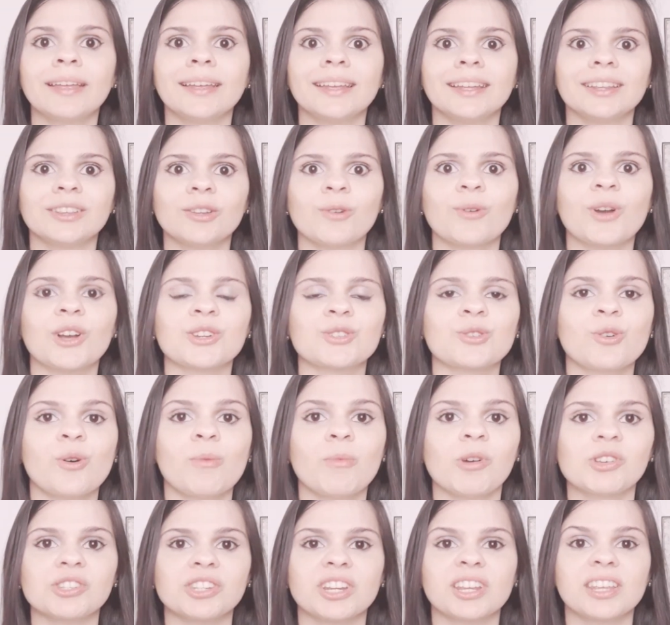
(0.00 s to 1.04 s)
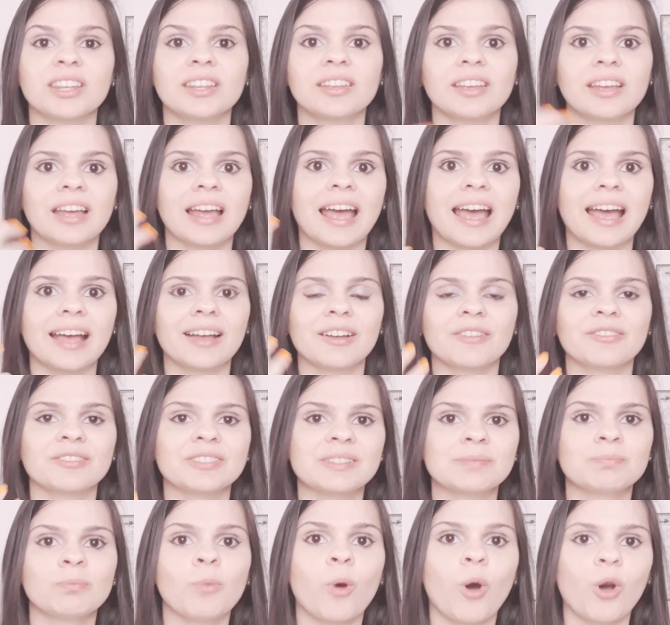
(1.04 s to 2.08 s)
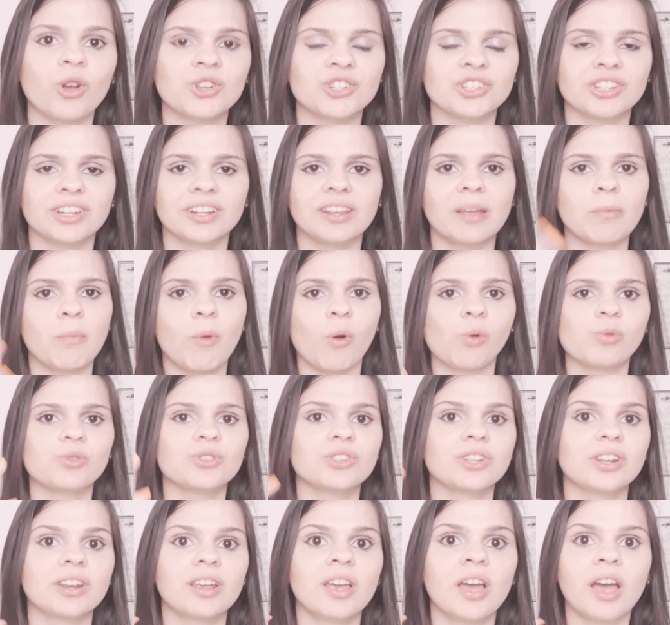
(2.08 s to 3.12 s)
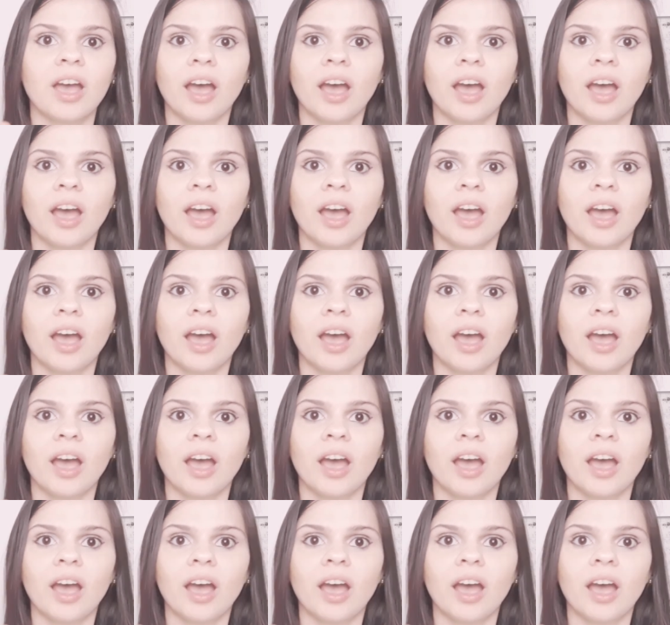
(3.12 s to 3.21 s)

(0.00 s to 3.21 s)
Então o cachorro mostra que mostre, demonstre